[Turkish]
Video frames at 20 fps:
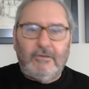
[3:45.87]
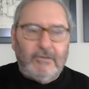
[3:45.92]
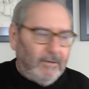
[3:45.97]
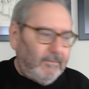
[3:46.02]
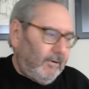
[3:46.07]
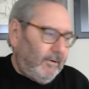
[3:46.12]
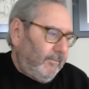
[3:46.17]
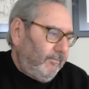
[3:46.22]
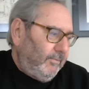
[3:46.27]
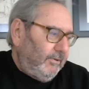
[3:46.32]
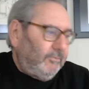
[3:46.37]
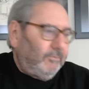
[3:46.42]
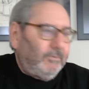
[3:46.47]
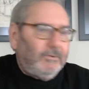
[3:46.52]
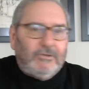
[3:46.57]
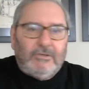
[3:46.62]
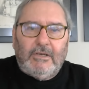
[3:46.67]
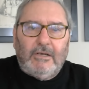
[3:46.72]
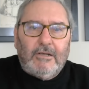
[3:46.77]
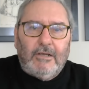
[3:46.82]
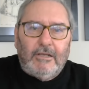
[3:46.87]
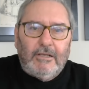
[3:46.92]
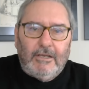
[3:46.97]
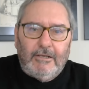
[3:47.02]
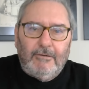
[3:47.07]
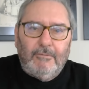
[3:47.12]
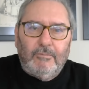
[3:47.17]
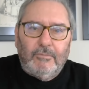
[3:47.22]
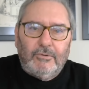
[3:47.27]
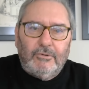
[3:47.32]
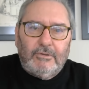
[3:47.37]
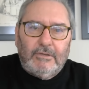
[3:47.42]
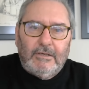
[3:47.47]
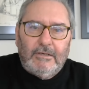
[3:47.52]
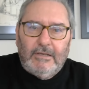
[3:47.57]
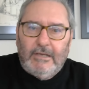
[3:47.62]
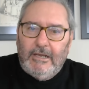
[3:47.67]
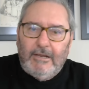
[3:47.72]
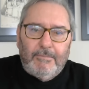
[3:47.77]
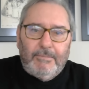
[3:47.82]
tamam biz bize kalalım burada.
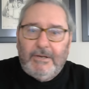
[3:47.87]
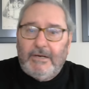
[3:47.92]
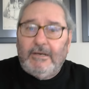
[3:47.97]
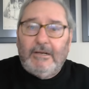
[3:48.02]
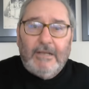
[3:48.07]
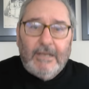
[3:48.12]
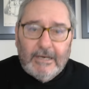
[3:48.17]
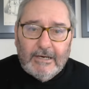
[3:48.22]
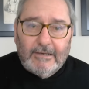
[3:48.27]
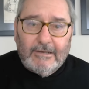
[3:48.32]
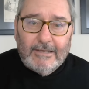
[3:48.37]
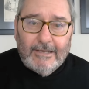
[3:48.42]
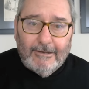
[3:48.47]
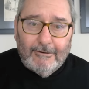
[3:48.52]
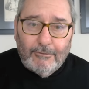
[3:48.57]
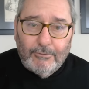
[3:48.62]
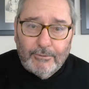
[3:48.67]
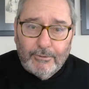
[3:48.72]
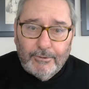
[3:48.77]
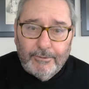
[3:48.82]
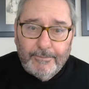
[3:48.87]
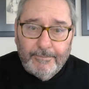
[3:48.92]
Niye birileri geliyor?